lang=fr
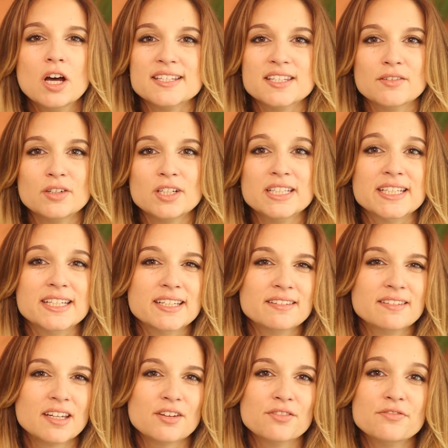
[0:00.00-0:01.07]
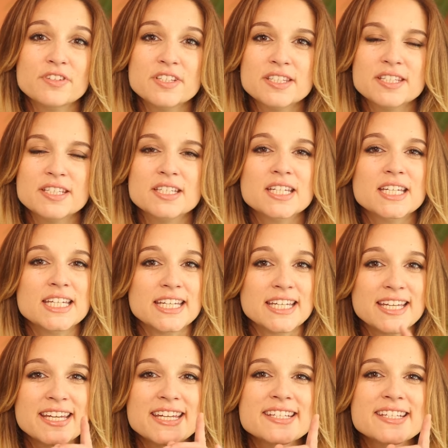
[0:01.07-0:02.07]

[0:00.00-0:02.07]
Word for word: à savoir les critères physiques et